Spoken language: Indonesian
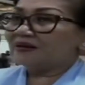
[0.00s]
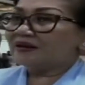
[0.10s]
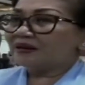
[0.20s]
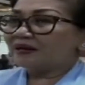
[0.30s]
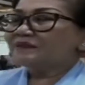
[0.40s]

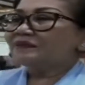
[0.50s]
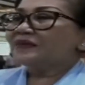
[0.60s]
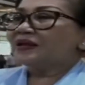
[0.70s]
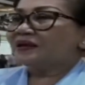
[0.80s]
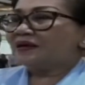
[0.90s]
adalah
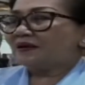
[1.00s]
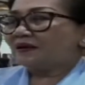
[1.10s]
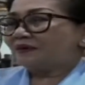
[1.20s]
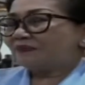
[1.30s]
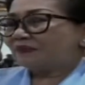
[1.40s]

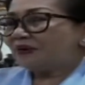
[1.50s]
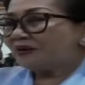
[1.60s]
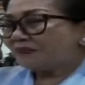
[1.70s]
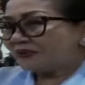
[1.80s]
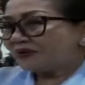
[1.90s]
eh,
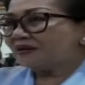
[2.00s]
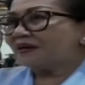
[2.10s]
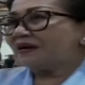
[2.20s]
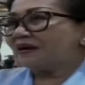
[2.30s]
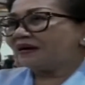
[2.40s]
produk-produk
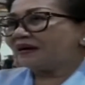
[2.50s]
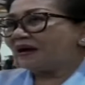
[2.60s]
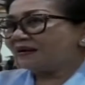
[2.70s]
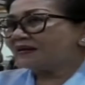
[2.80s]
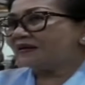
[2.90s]
uh, uh,
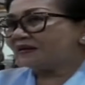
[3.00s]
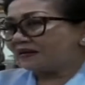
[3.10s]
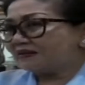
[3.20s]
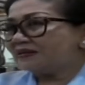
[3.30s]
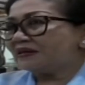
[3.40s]
karya
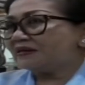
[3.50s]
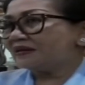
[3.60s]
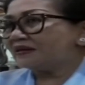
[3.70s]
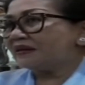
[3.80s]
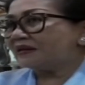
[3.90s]
kerajinan
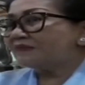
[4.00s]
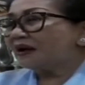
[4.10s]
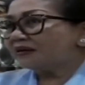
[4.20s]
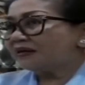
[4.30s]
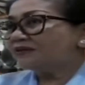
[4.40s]
dari daerah
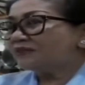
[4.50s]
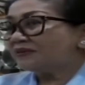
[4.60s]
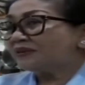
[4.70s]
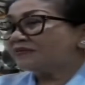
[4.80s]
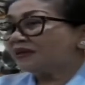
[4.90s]
Bali itu
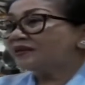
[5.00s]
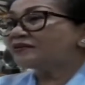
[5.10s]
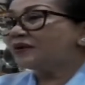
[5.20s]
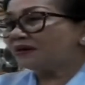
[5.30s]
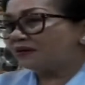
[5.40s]
bisa menjadi
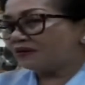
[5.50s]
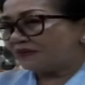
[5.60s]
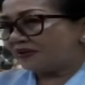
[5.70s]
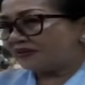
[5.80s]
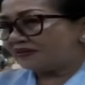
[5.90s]
tuan di
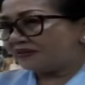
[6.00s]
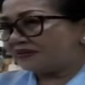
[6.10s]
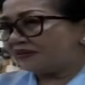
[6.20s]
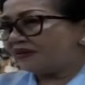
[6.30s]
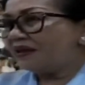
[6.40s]
rumahnya
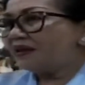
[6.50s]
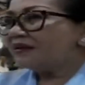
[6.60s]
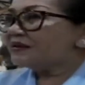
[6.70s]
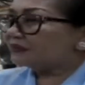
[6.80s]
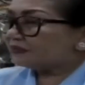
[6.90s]
sendiri
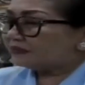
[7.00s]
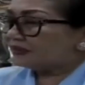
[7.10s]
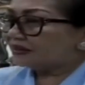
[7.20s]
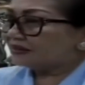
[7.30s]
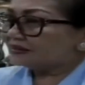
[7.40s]
yang
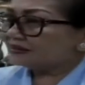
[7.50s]
memberikan